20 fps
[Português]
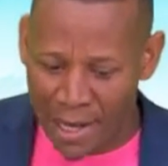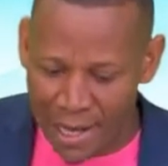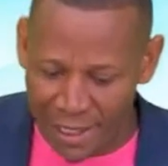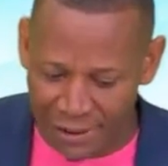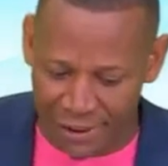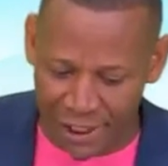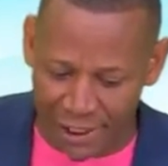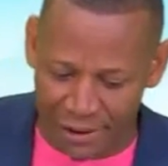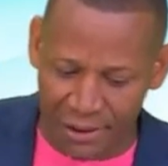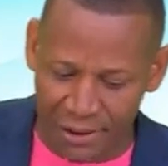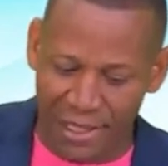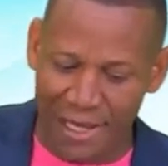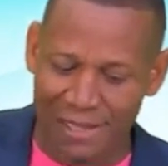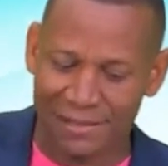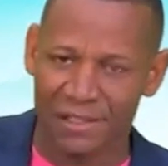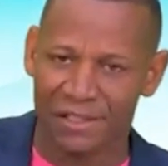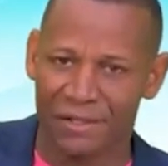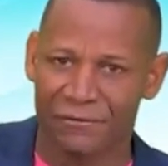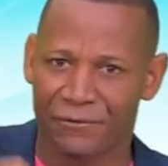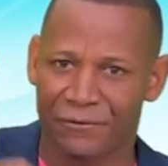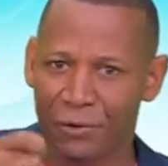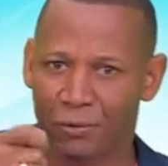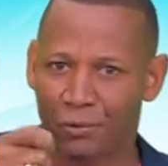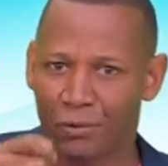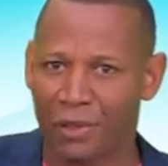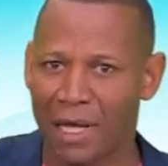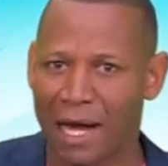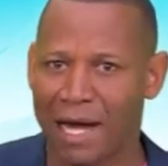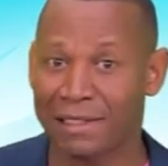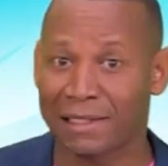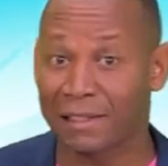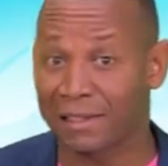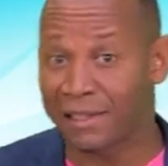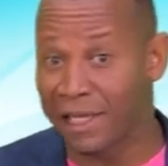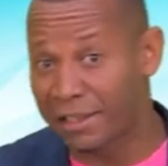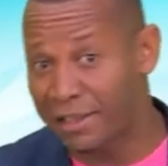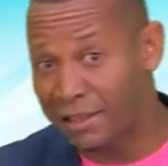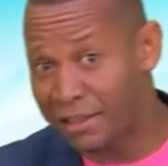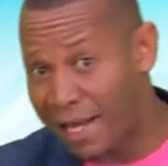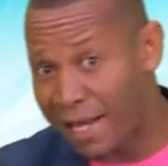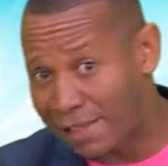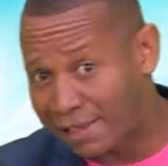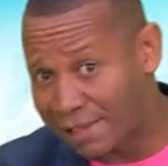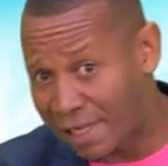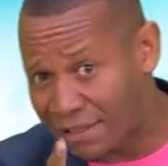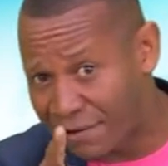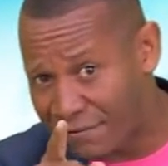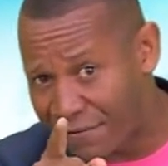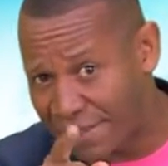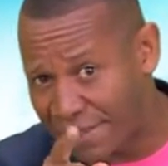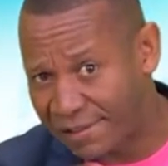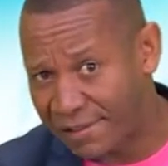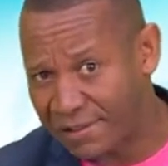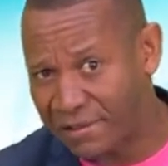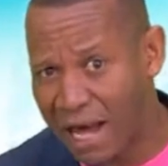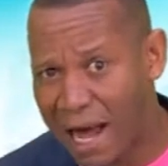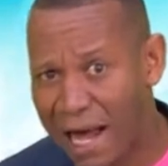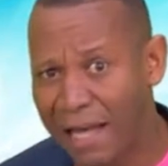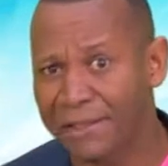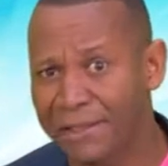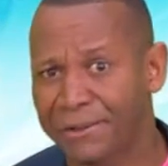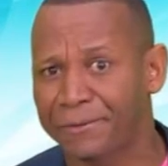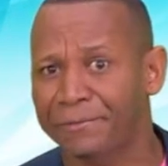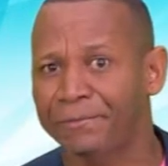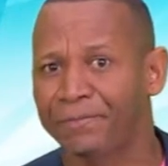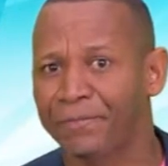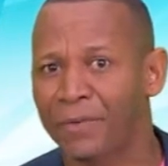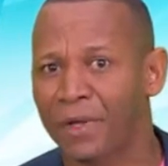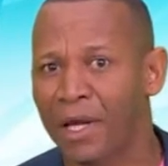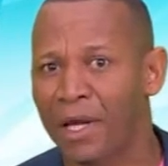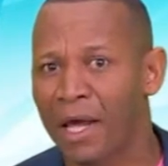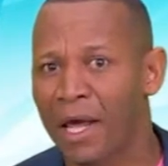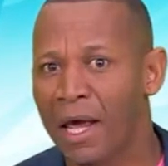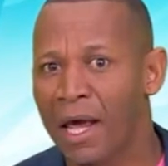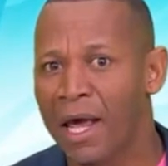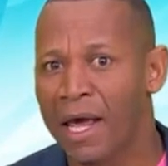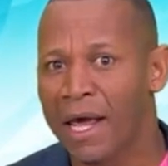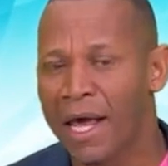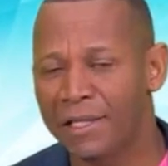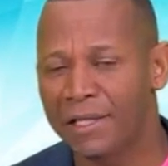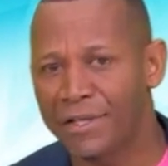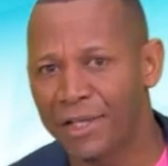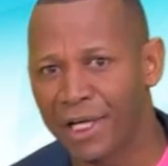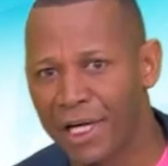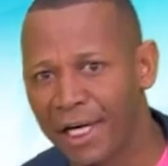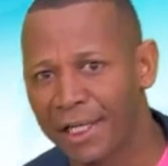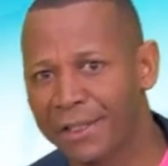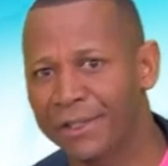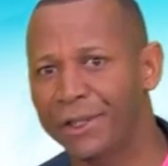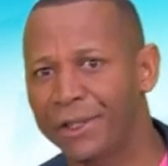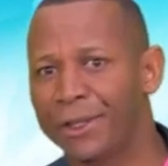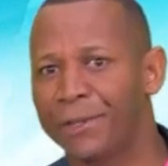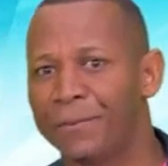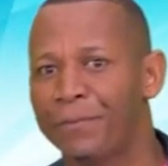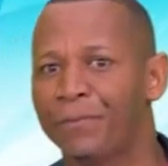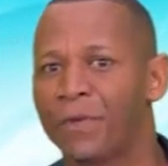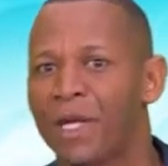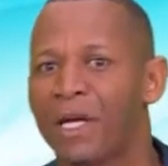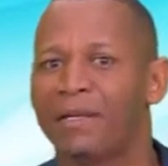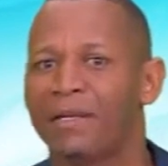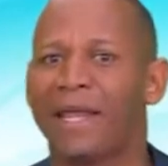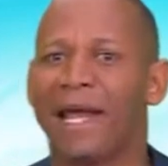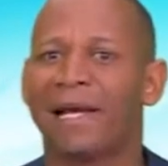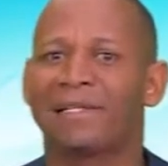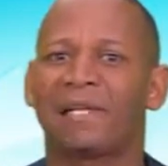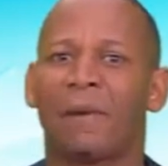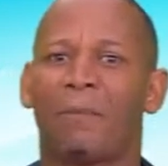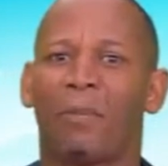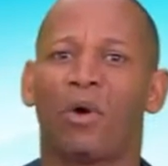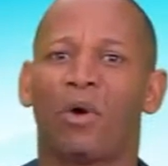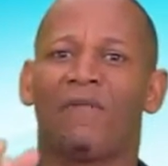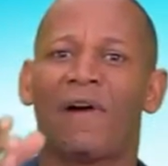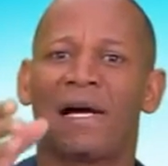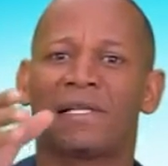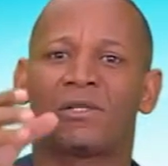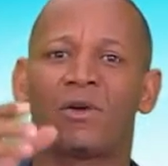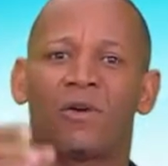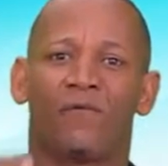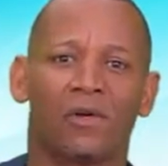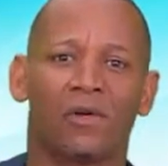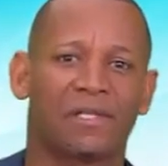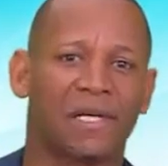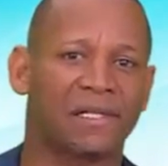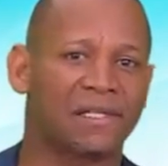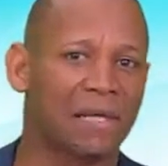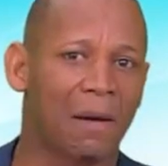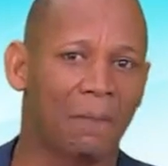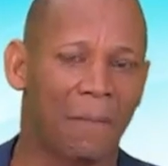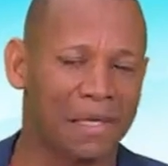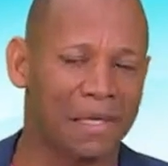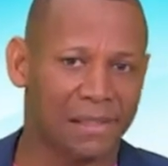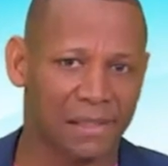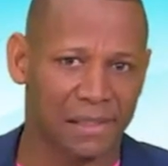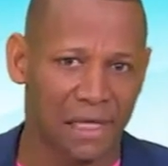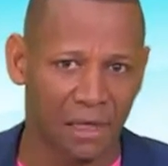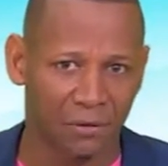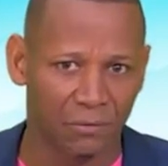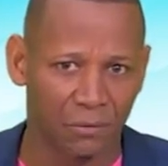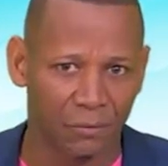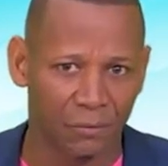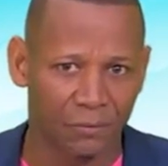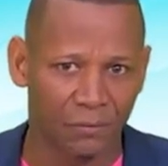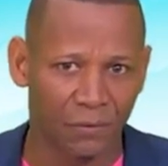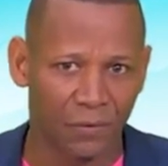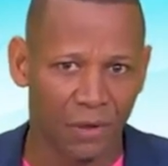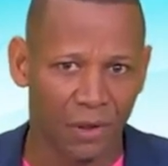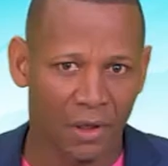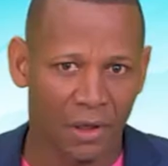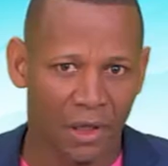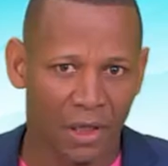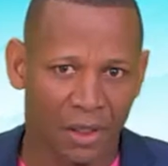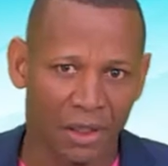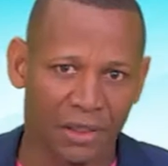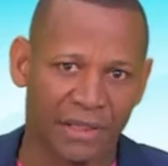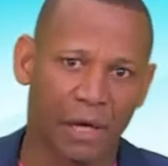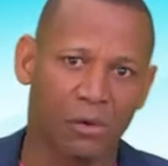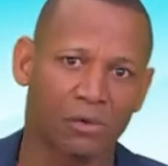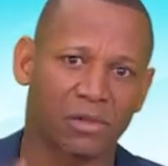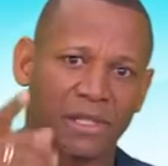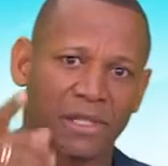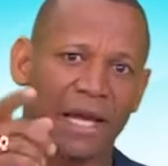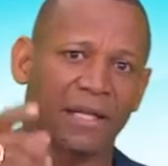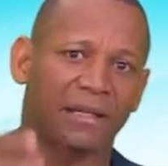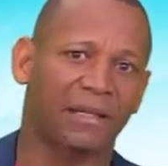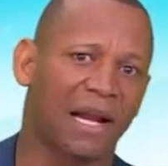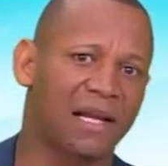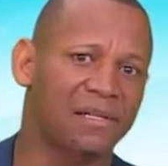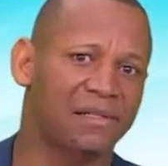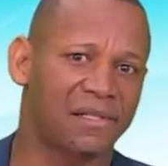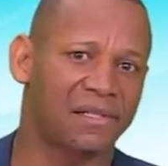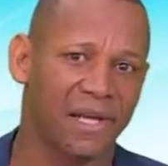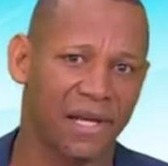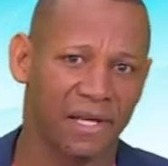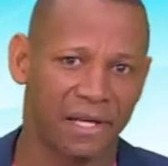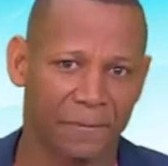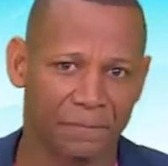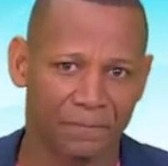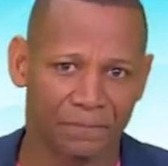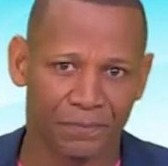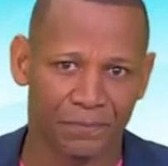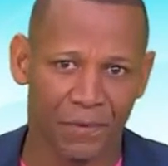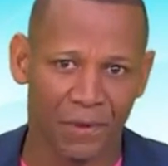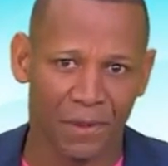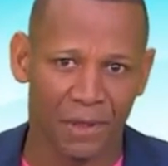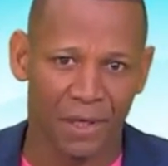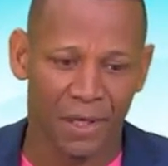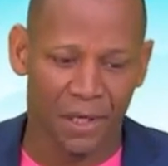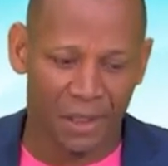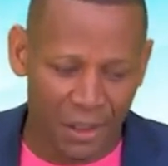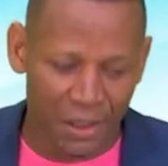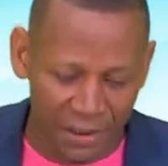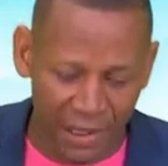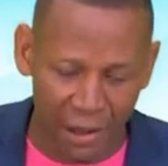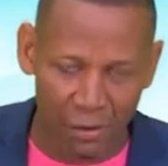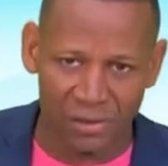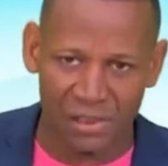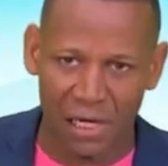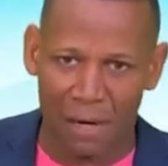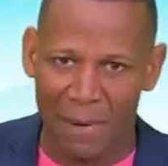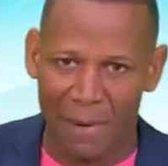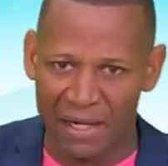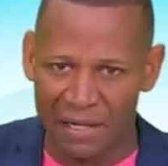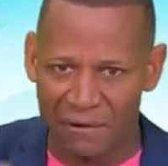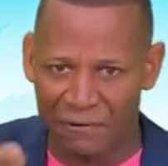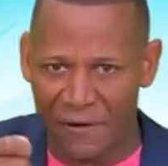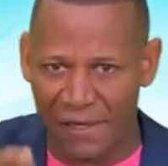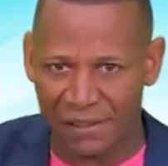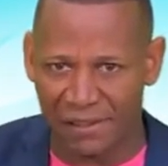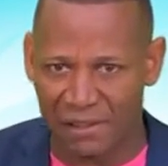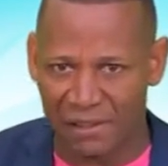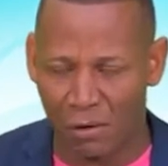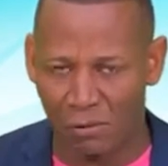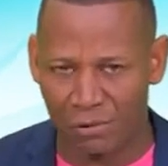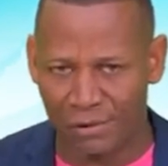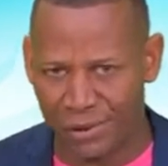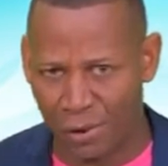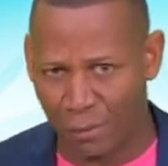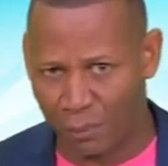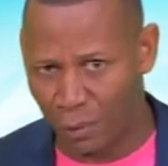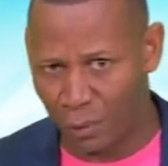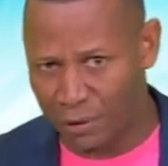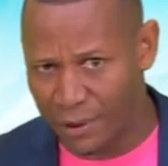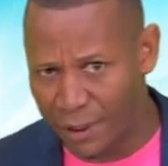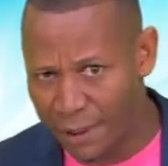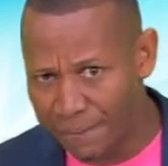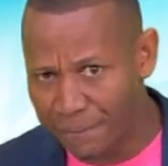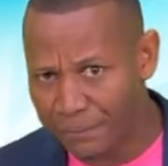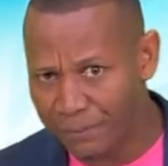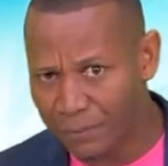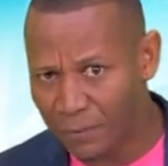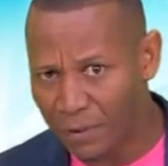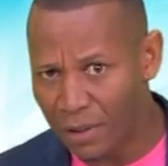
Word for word: é diante dessa dificuldade, é diante dessa adversidade, é diante dessa provação que você está passando, que Deus quer entrar em cena, que Deus quer manifestar o seu poder.